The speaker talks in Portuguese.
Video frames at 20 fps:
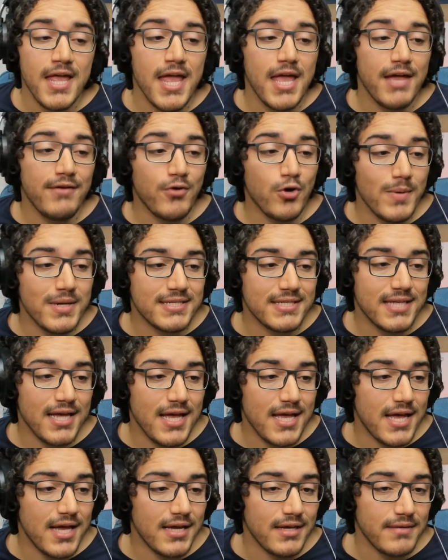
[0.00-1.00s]
Eu vou
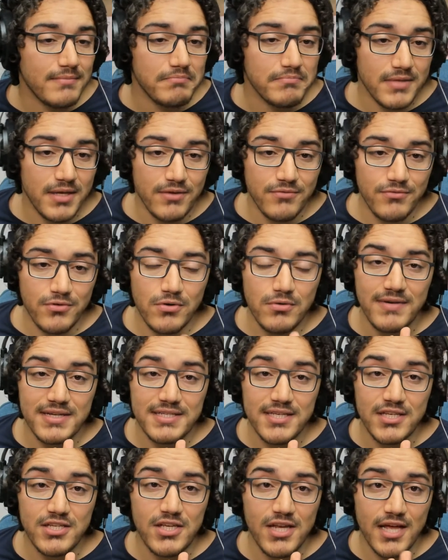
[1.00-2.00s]
começar, eu vou, vai
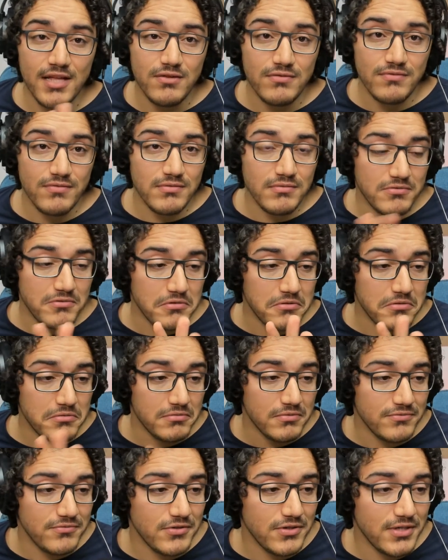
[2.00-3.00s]
ser direto, viu? Vou,
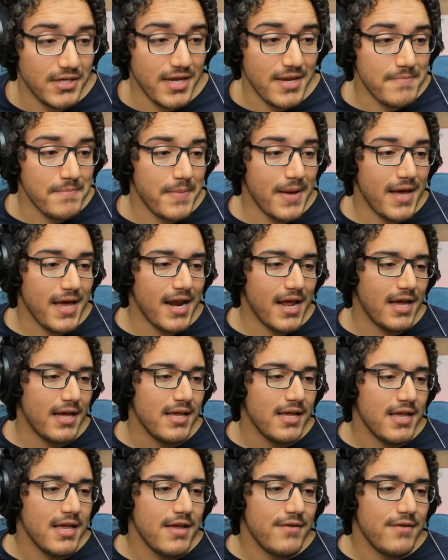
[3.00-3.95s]
não vou nem parar.